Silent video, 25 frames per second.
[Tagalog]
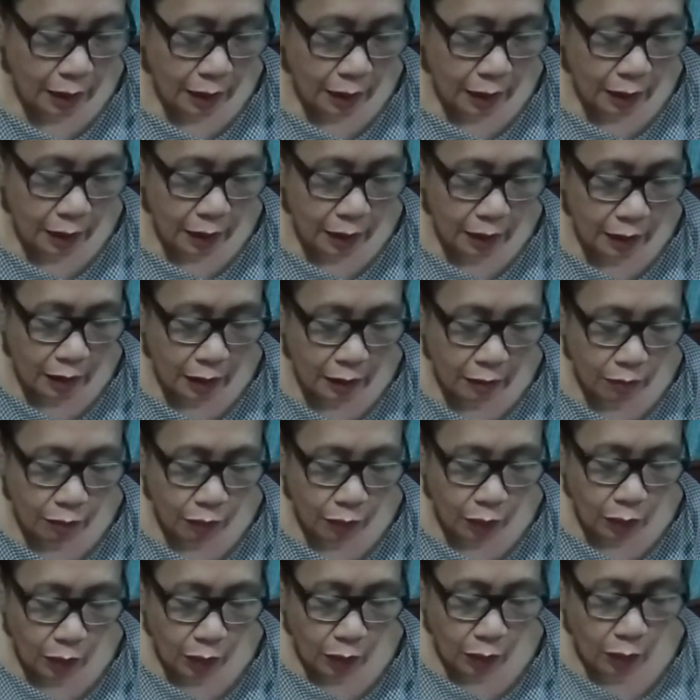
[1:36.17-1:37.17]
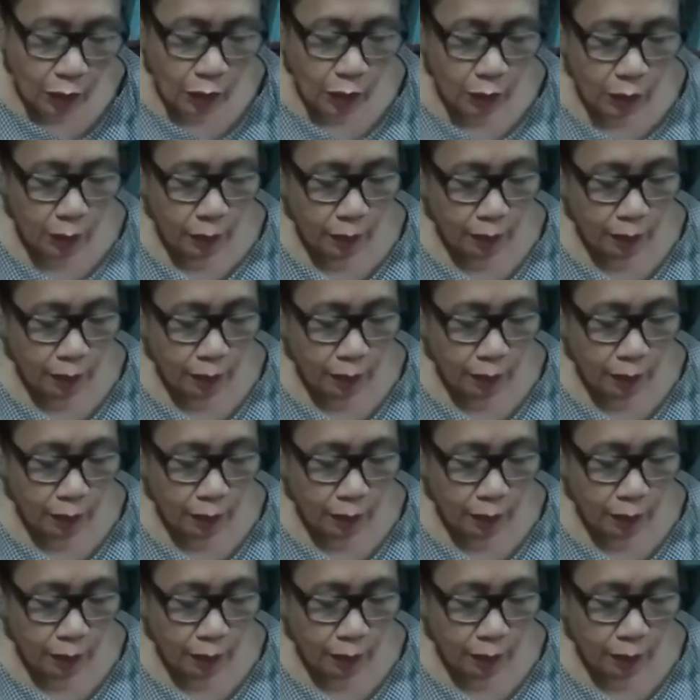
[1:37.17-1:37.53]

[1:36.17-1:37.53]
Ganyan po.